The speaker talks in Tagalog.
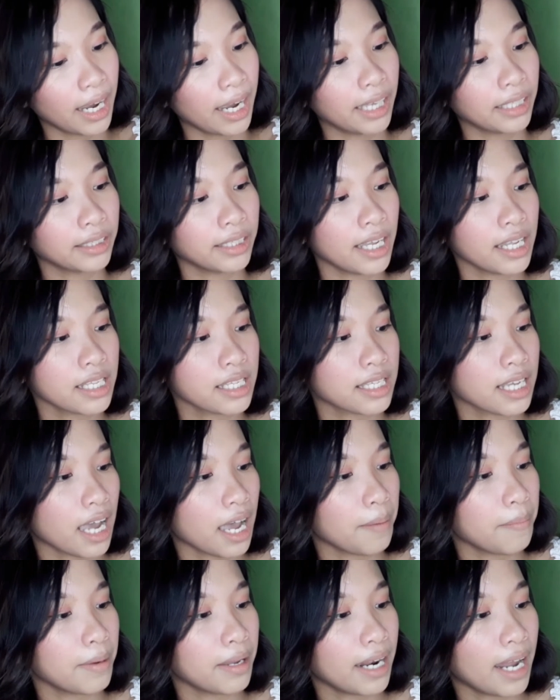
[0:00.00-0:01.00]
And then,
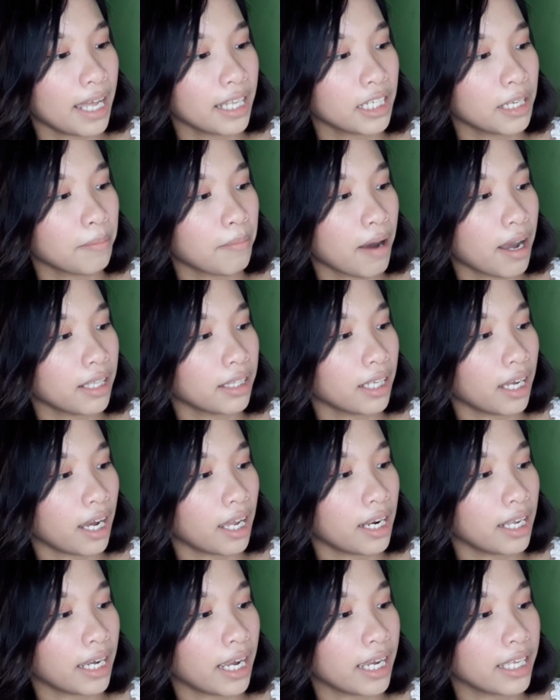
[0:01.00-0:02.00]
sa kabila naman,
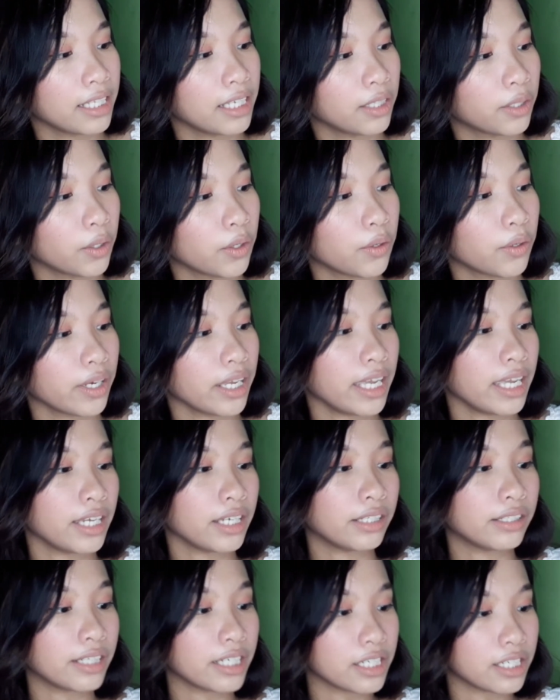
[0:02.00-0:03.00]
nakalagay dito yung
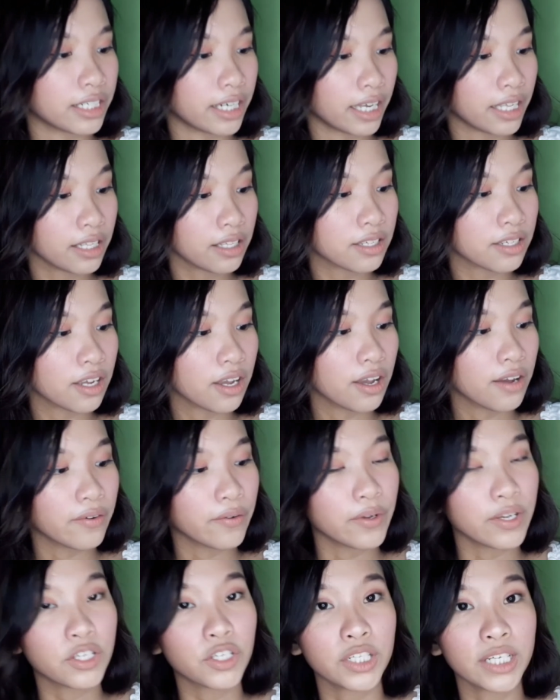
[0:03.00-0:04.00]
ingredients,
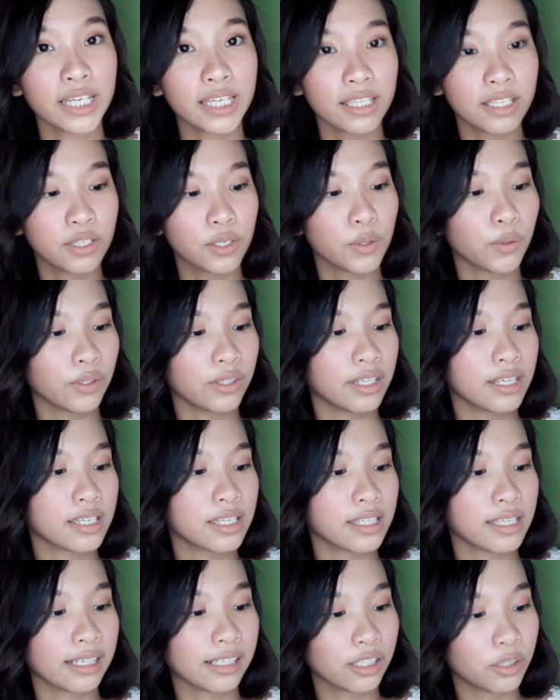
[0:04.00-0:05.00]
which is yung
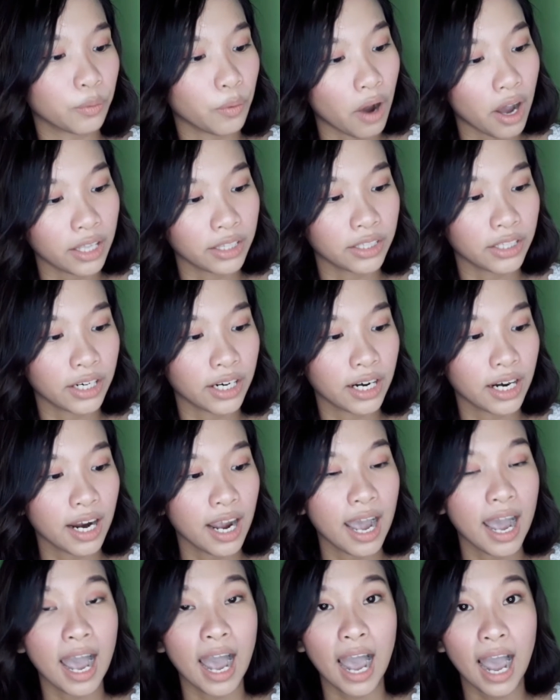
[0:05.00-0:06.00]
distilled water,
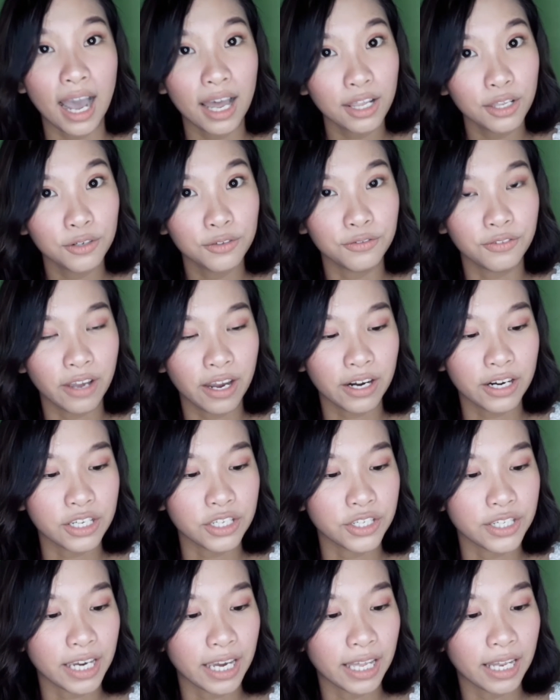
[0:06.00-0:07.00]
aloe
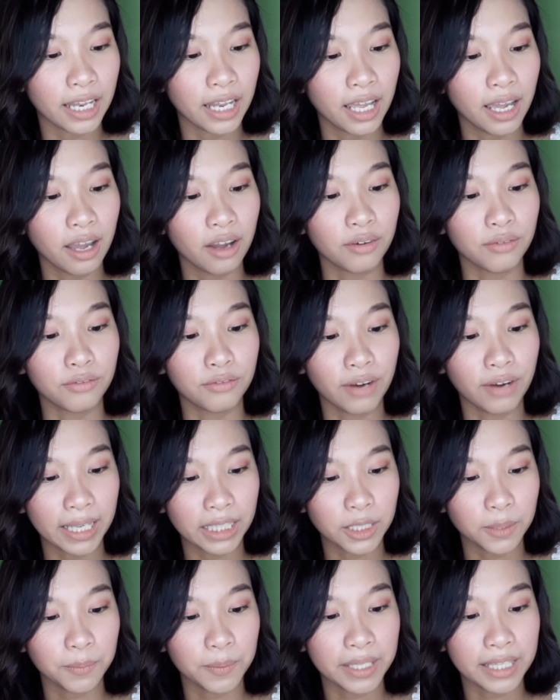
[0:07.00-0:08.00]
vera gel,
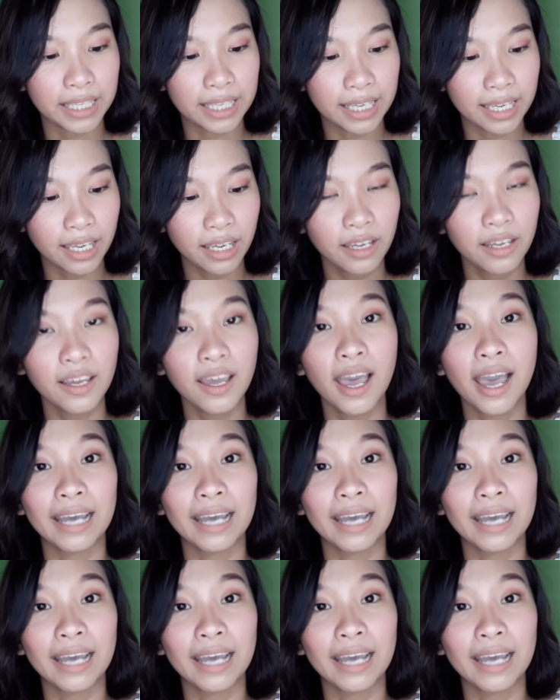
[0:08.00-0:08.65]
vitamin E,